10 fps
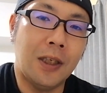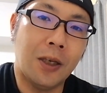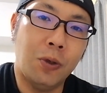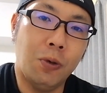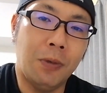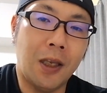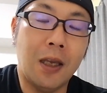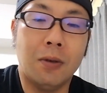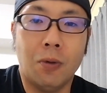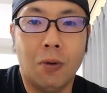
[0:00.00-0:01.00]
野球を見てい
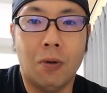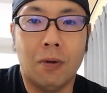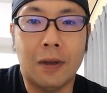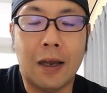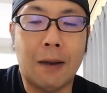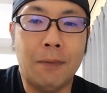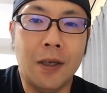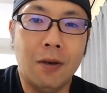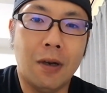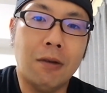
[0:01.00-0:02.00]
くと、なんか
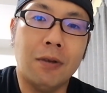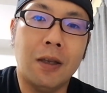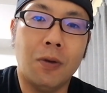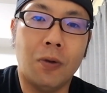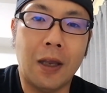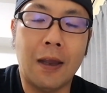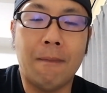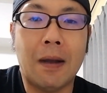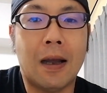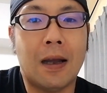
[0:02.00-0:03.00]
PL 学園のね、
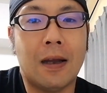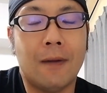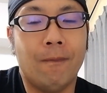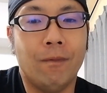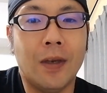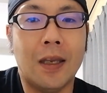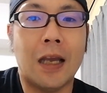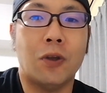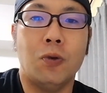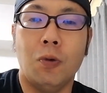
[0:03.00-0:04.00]
まあ、ね、野
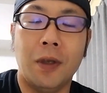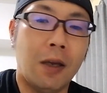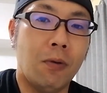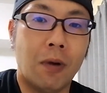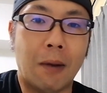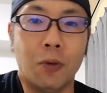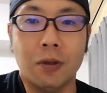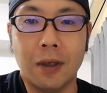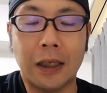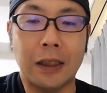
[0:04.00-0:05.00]
球を見てるのか、もし
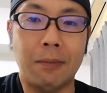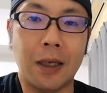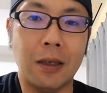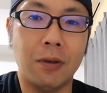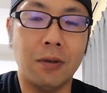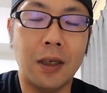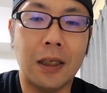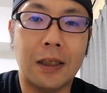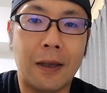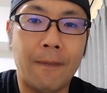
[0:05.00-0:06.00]
くは立浪監督がで
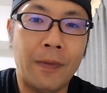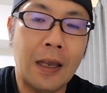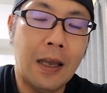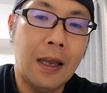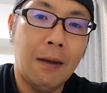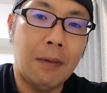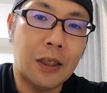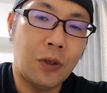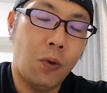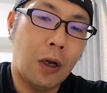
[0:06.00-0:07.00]
すね、まあ、
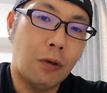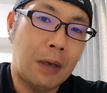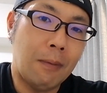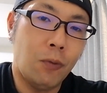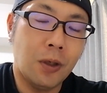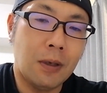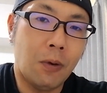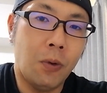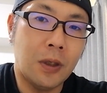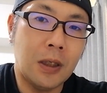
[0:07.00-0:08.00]
指導がうまい、もしくは
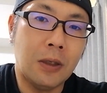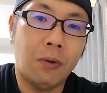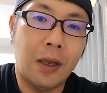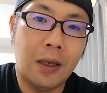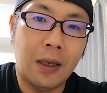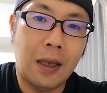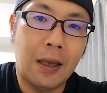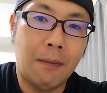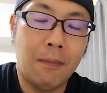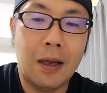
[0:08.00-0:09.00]
コーチ陣と連
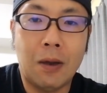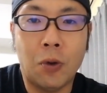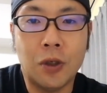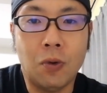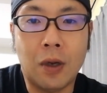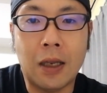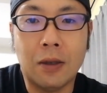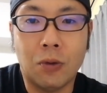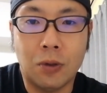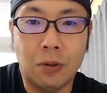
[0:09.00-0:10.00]
携、まあ、星野監
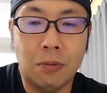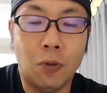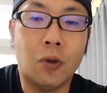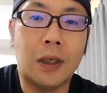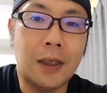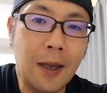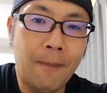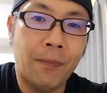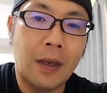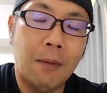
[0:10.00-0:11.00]
督、元ですね、
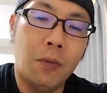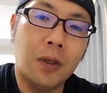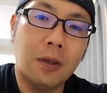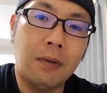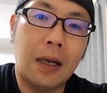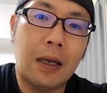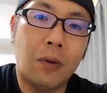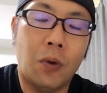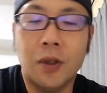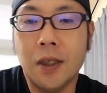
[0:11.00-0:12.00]
もしくはあ
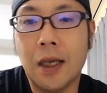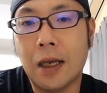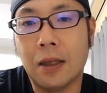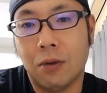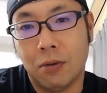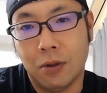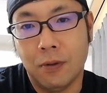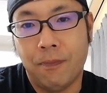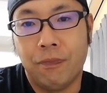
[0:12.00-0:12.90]
の落合監督、